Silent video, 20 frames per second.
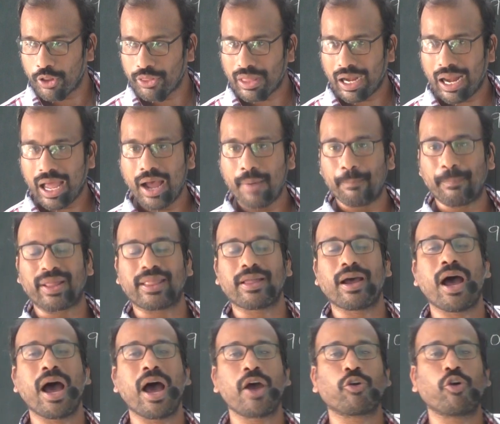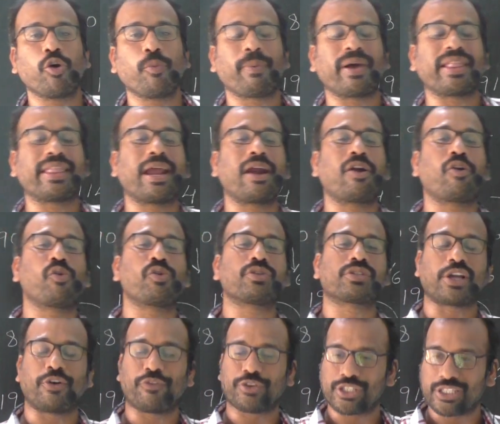వందల పదహారు పదిహేడు
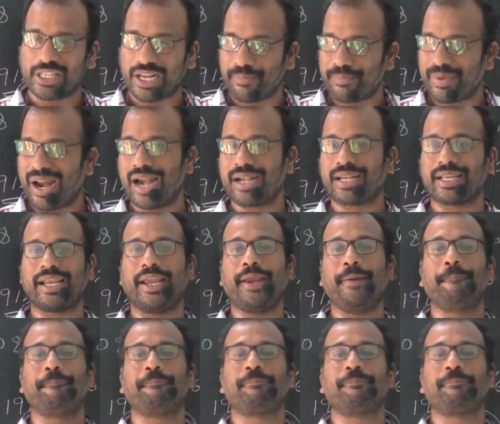సంవత్సరం నాటికి